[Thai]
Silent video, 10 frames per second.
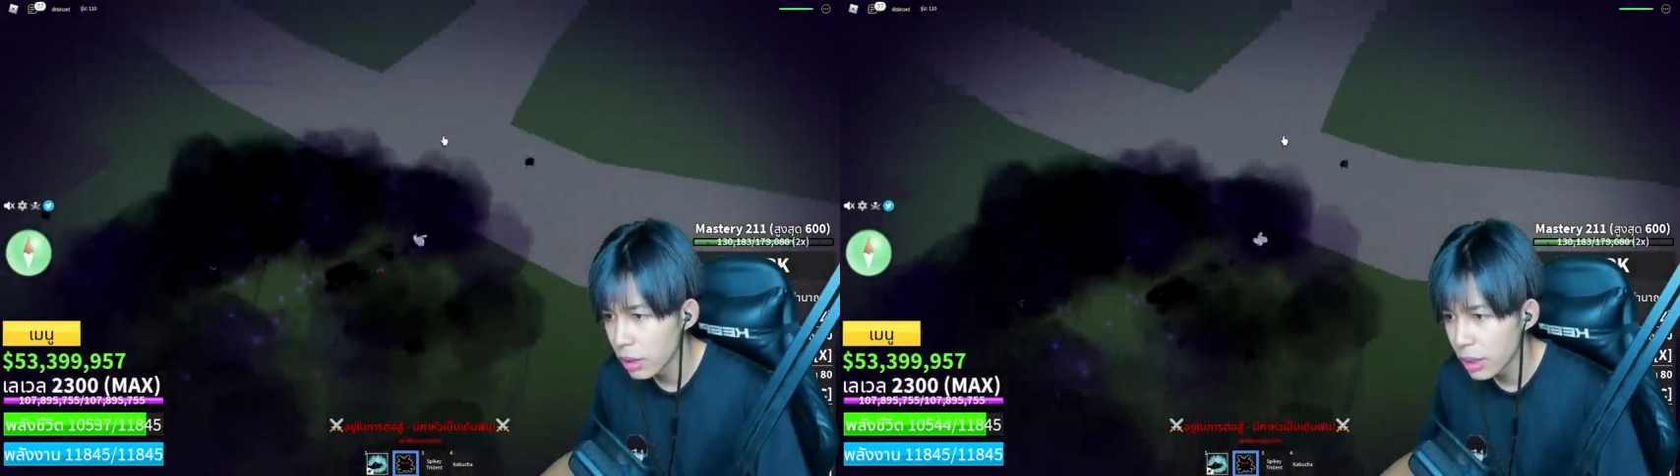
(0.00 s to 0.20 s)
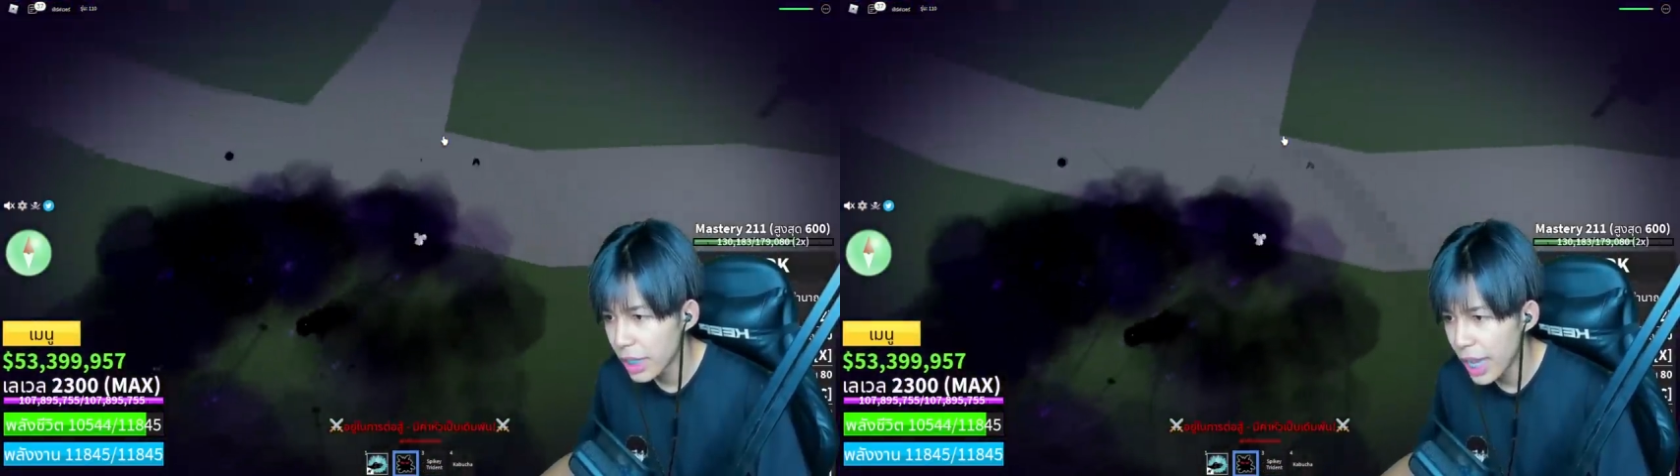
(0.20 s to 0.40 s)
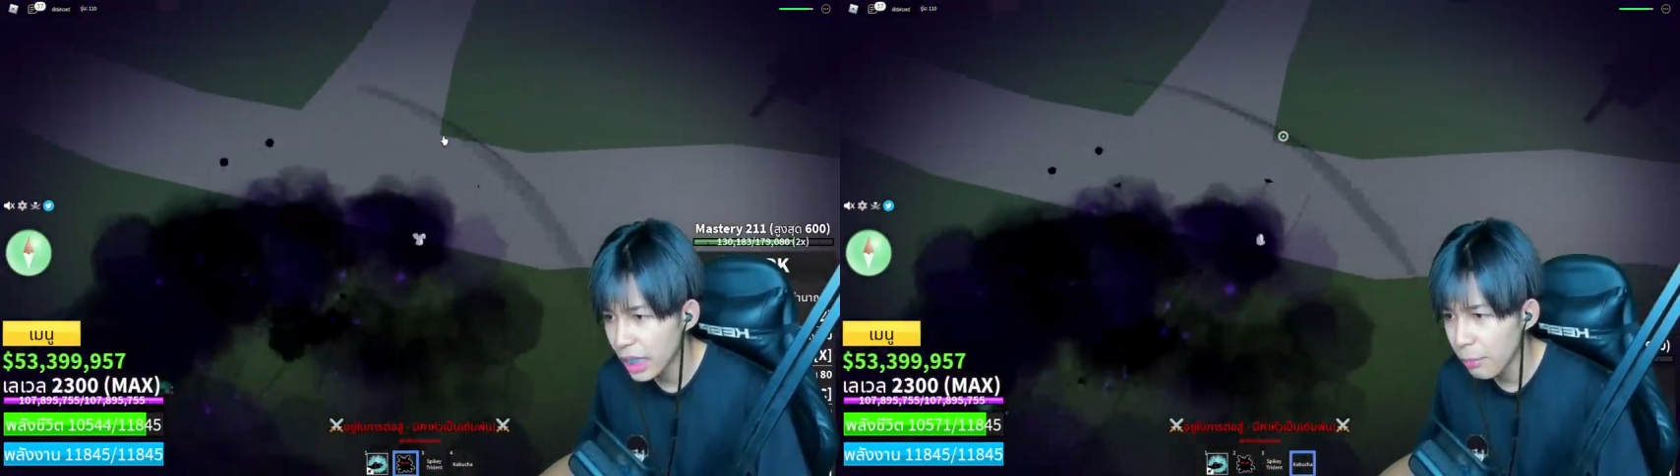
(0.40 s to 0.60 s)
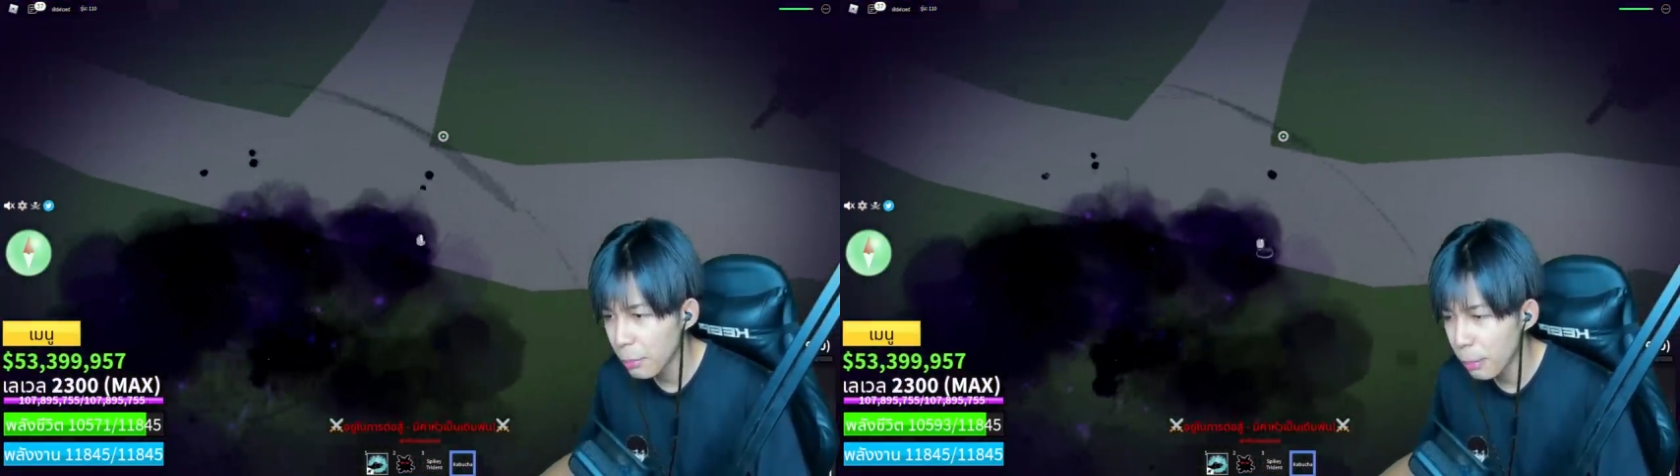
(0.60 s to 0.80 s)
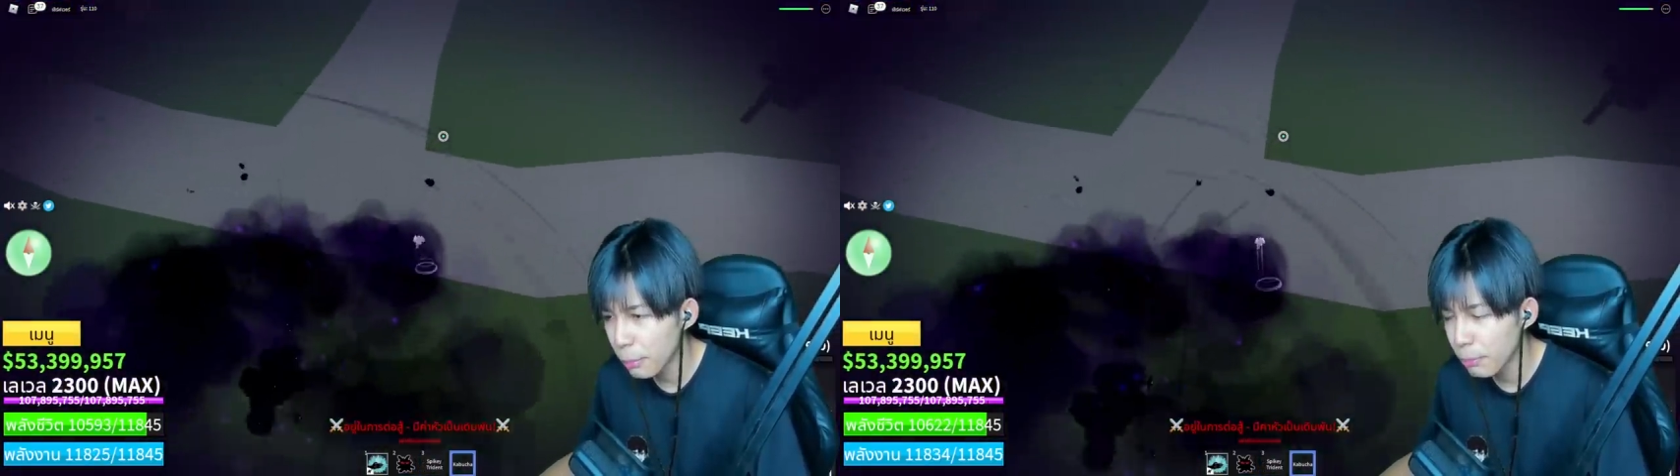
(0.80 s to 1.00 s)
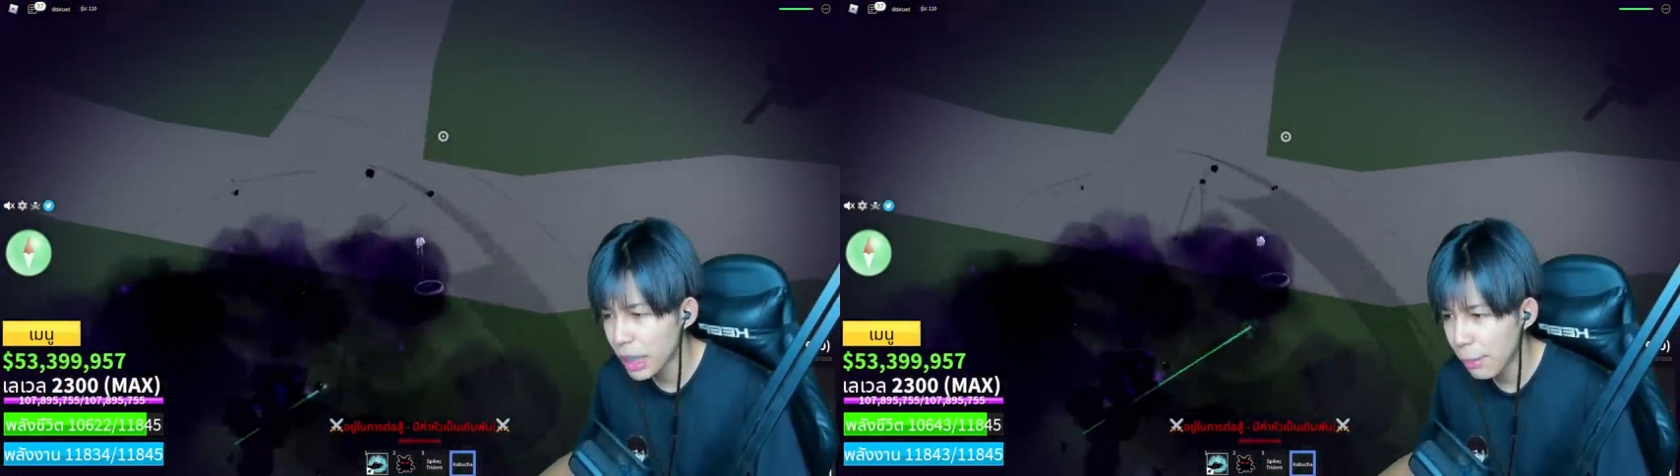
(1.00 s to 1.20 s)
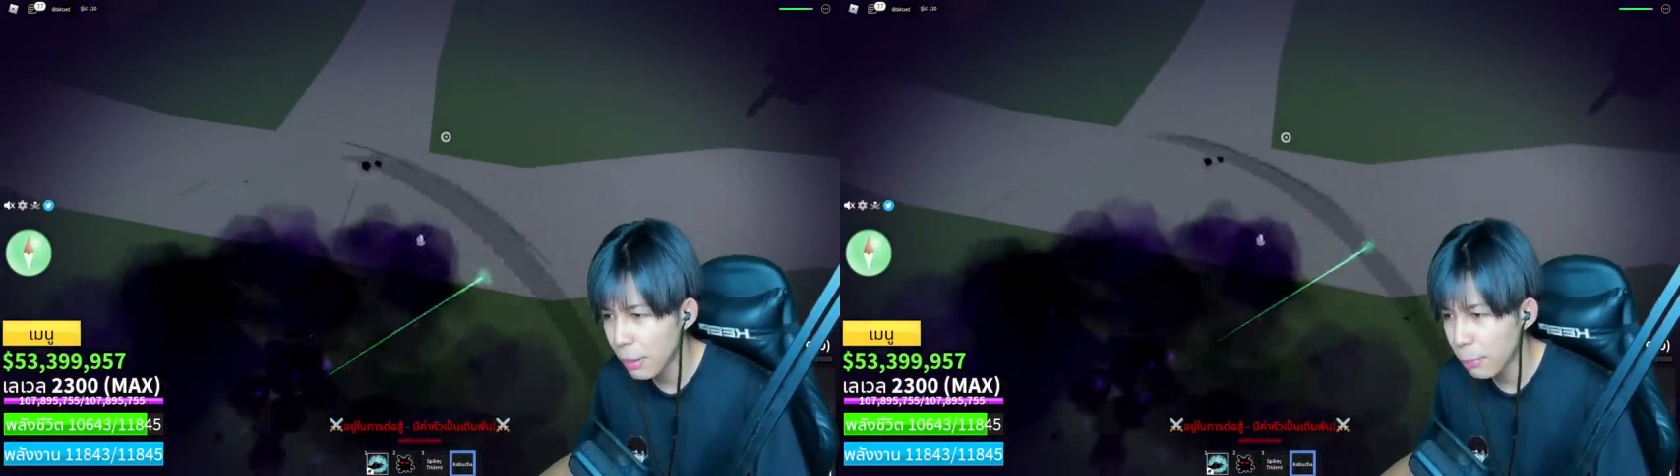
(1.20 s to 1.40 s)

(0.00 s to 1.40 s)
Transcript: เยสมันมันเมื่อกี้มัน